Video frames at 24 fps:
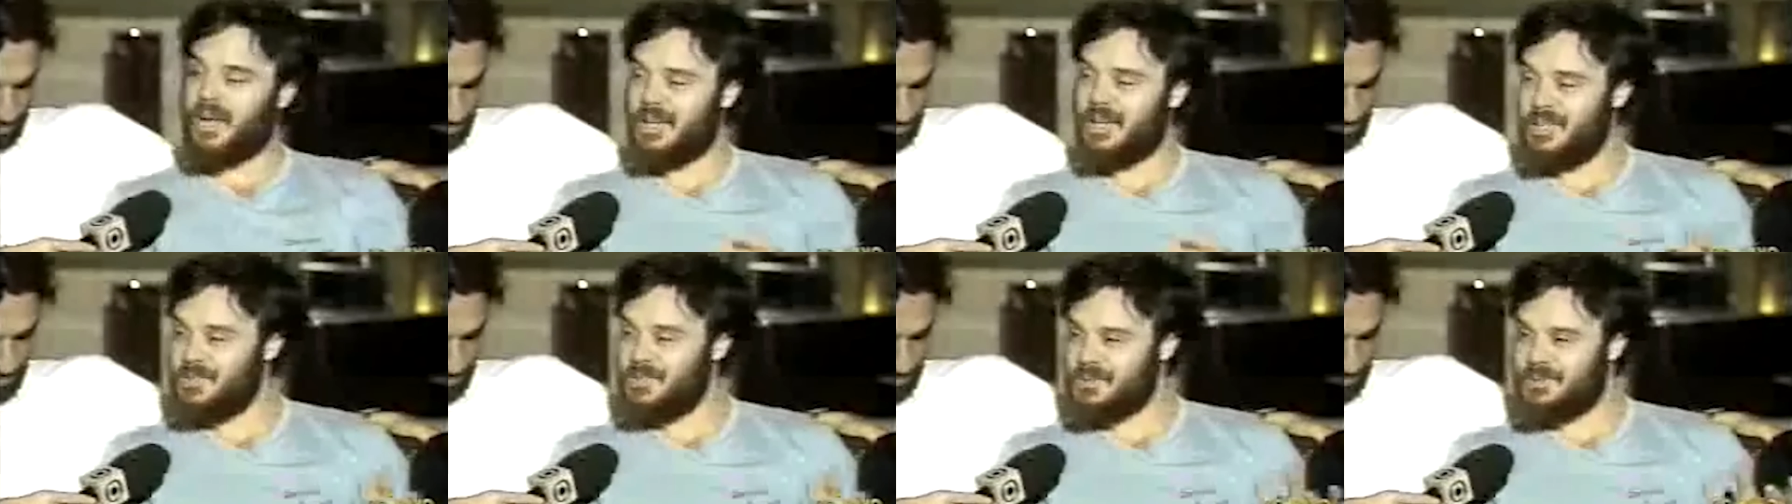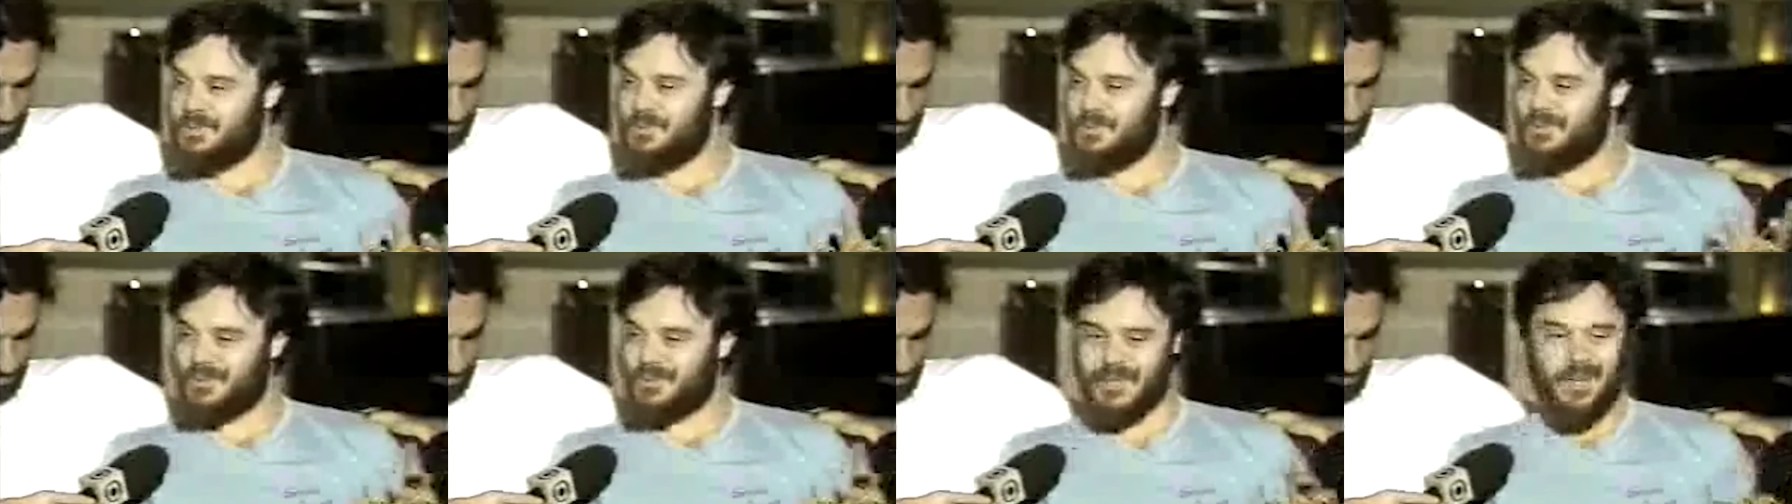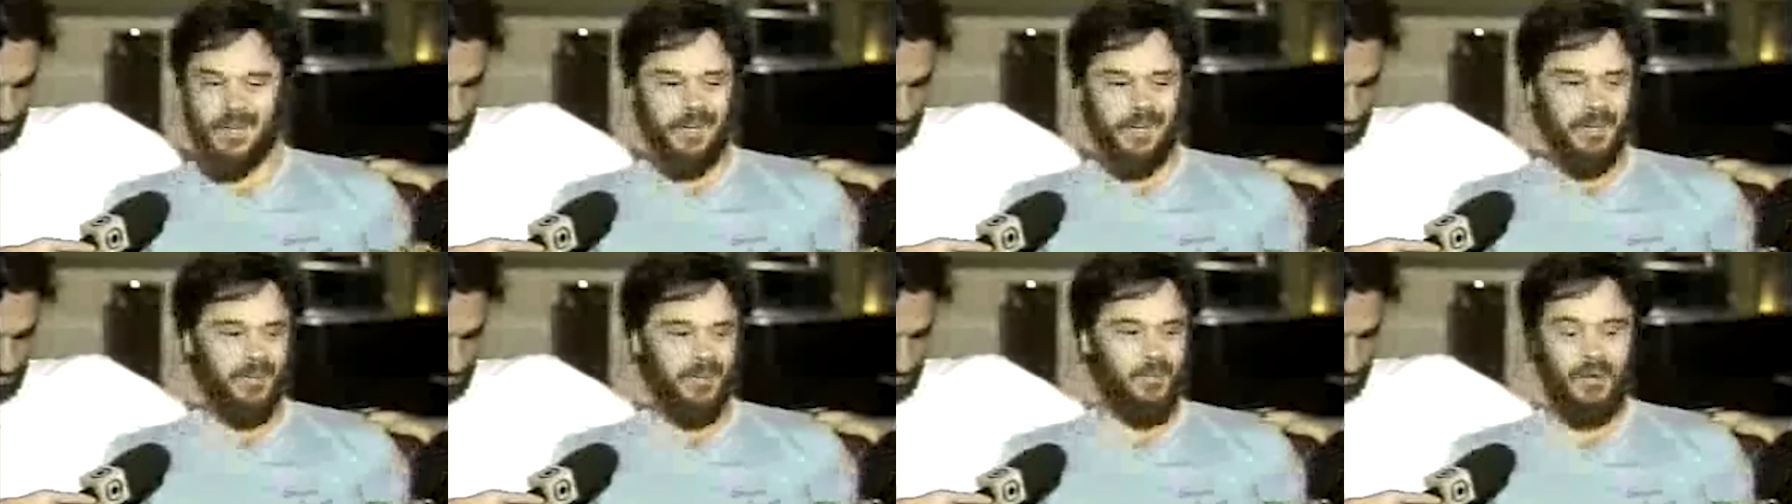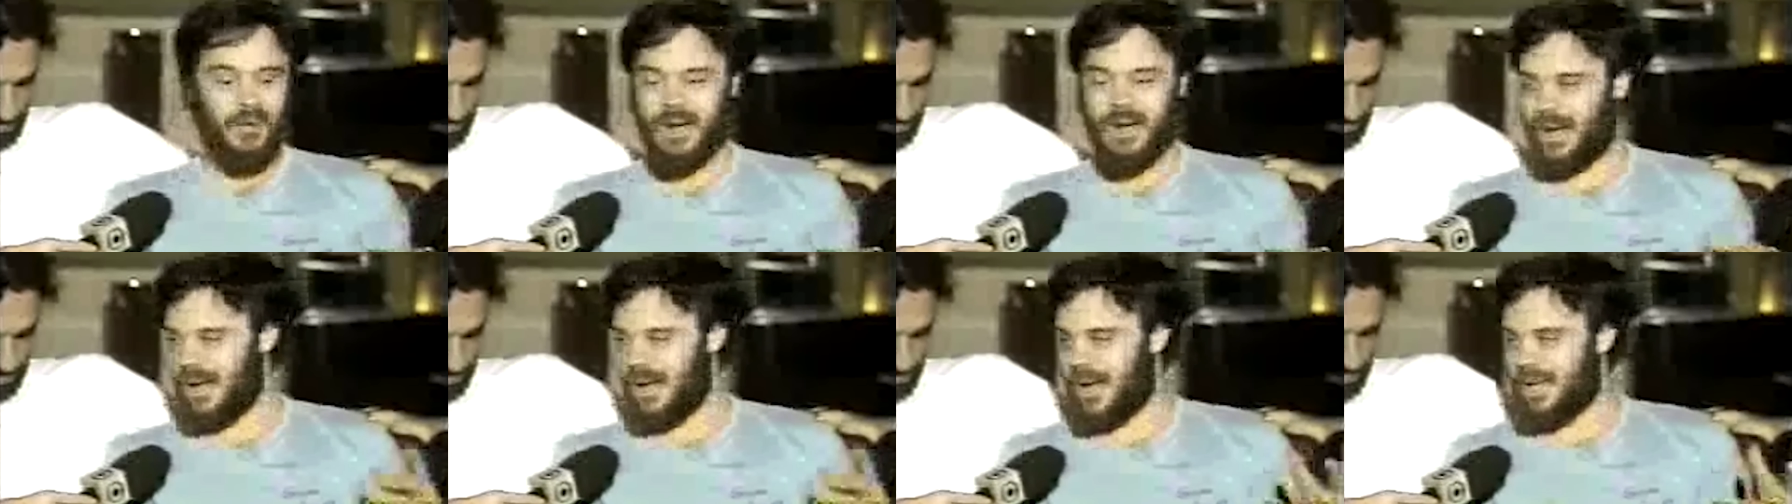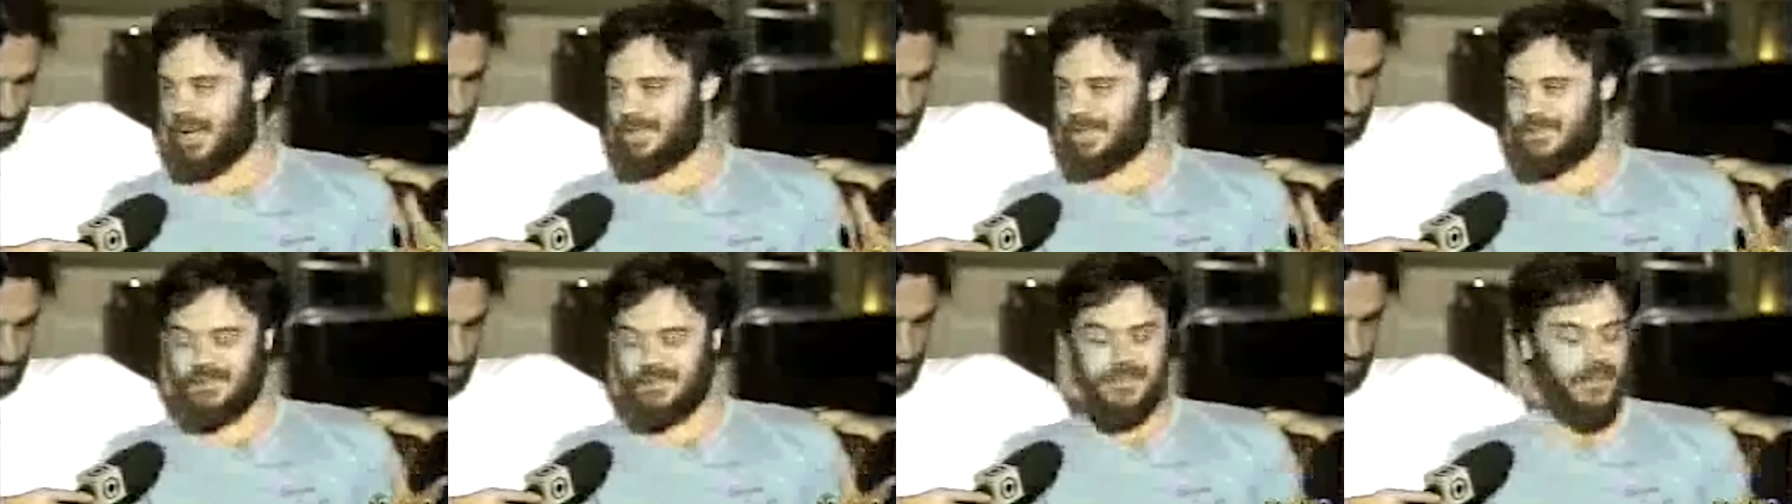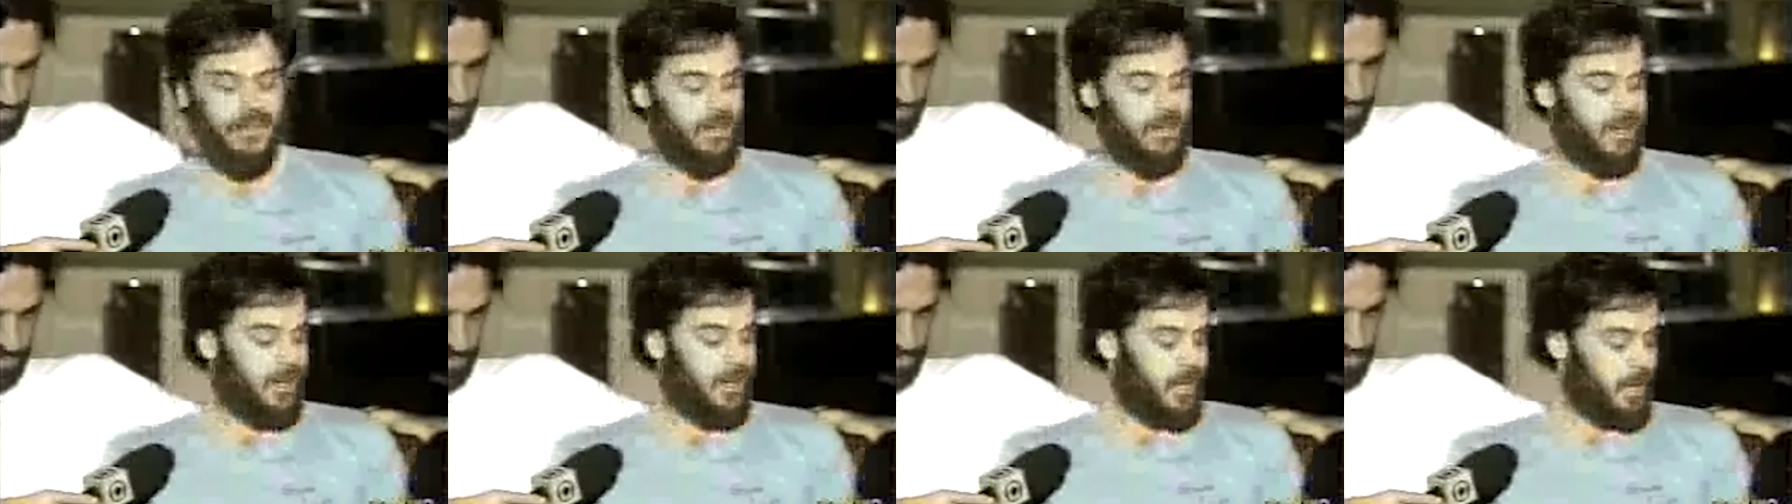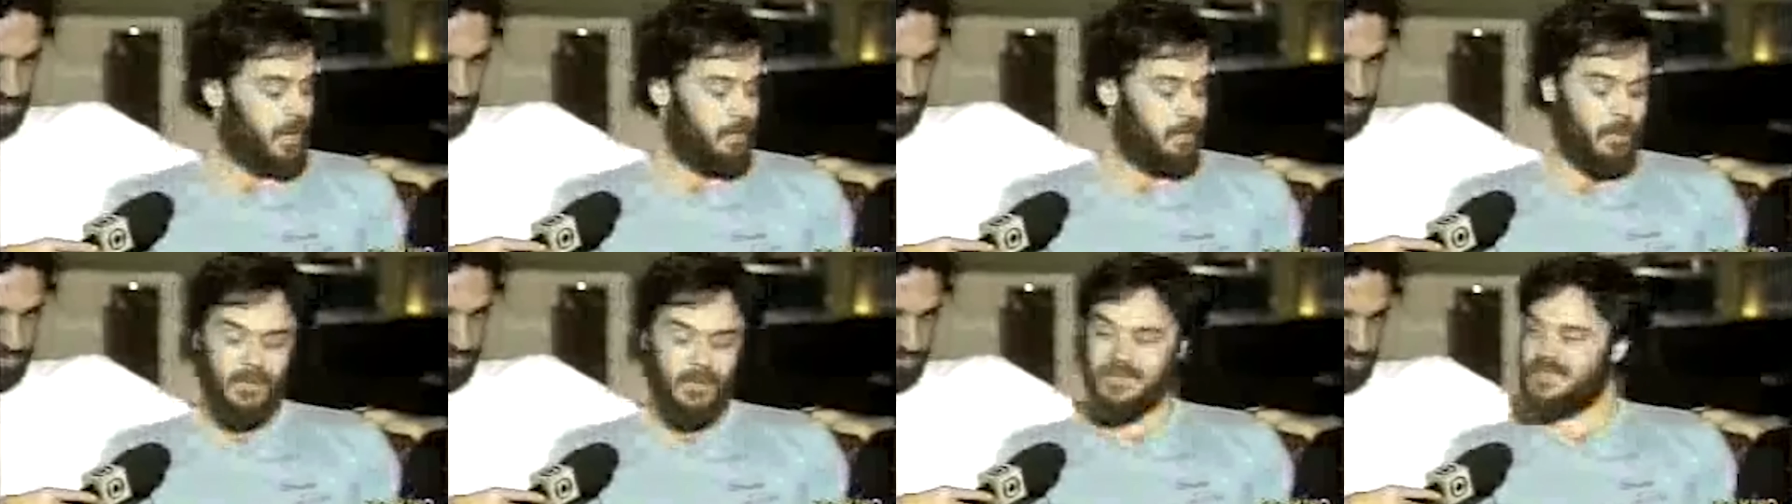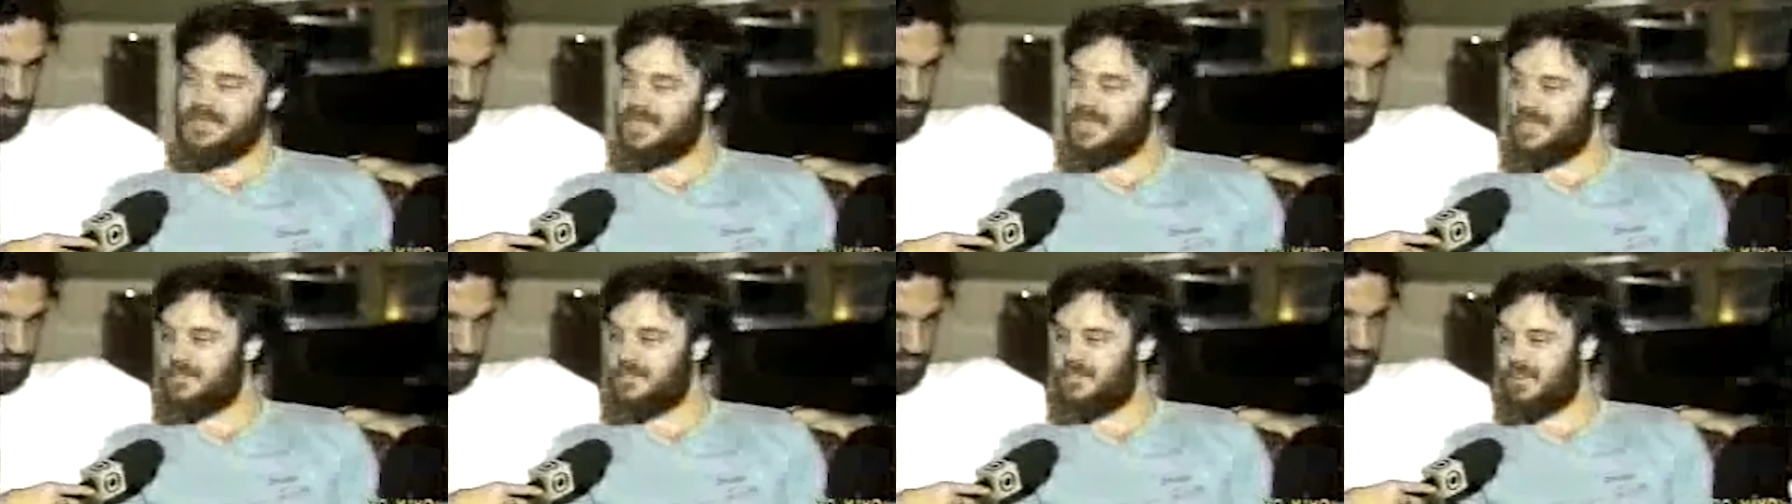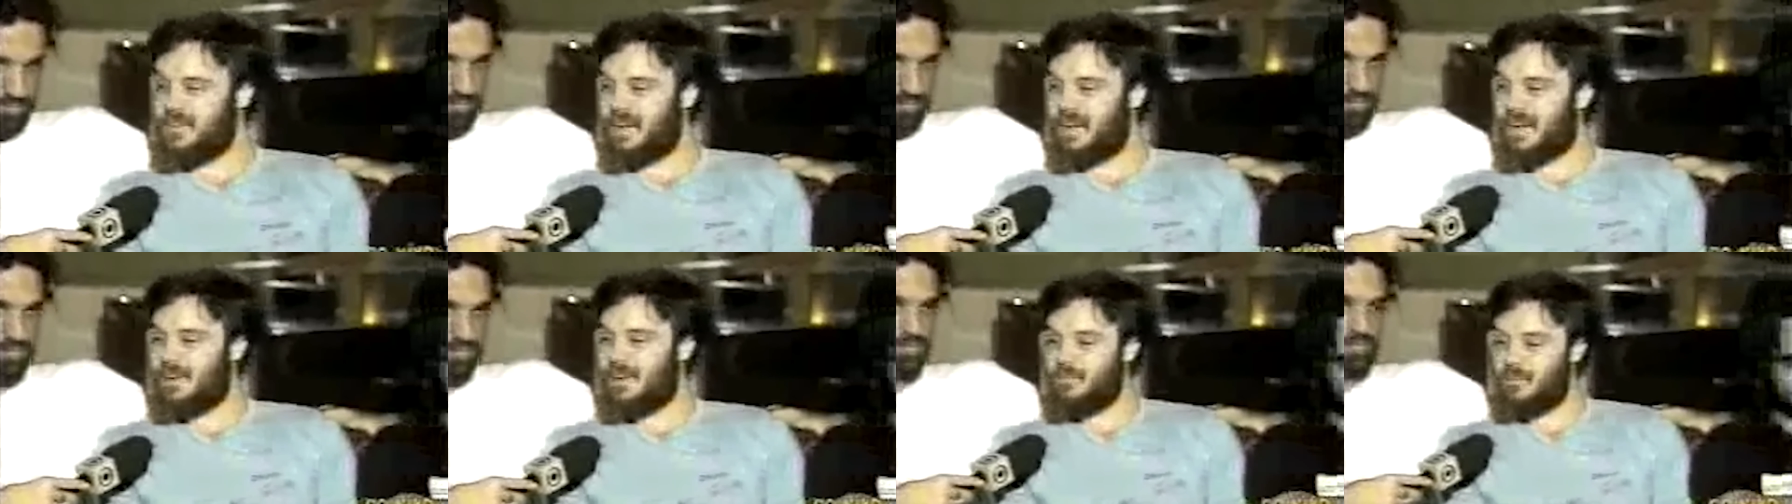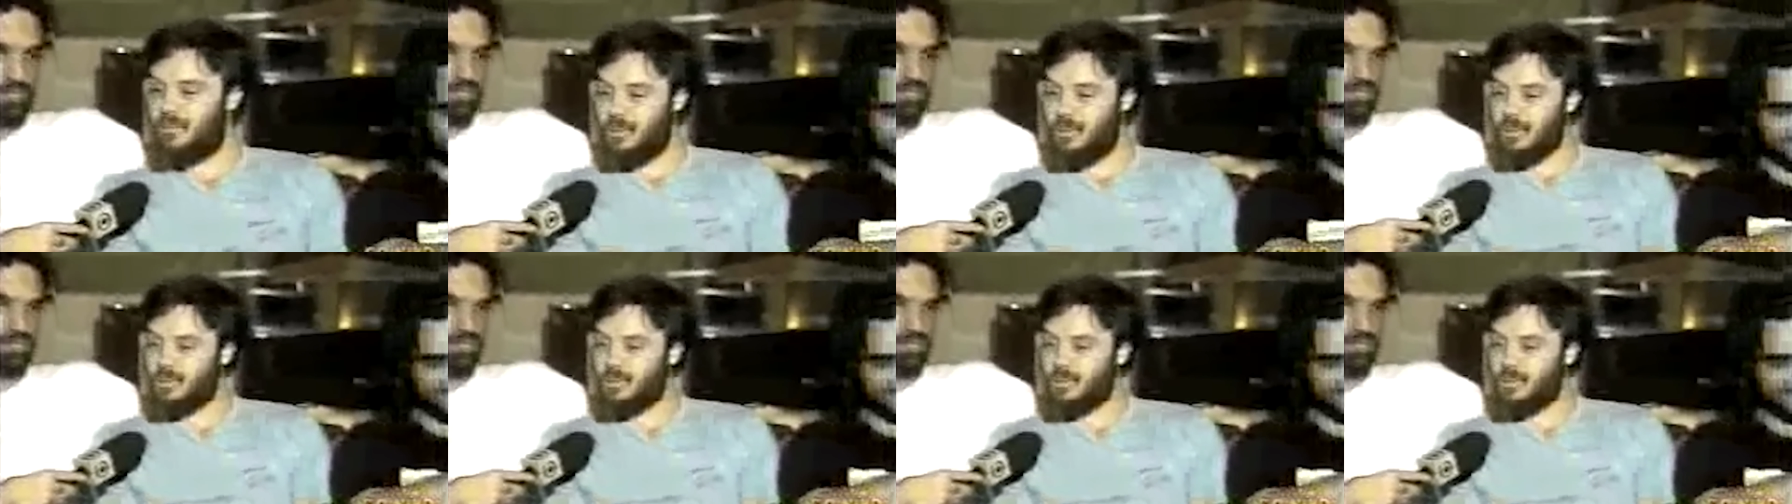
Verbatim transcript: Como a gente sabe, essas duas bandas têm vibes totalmente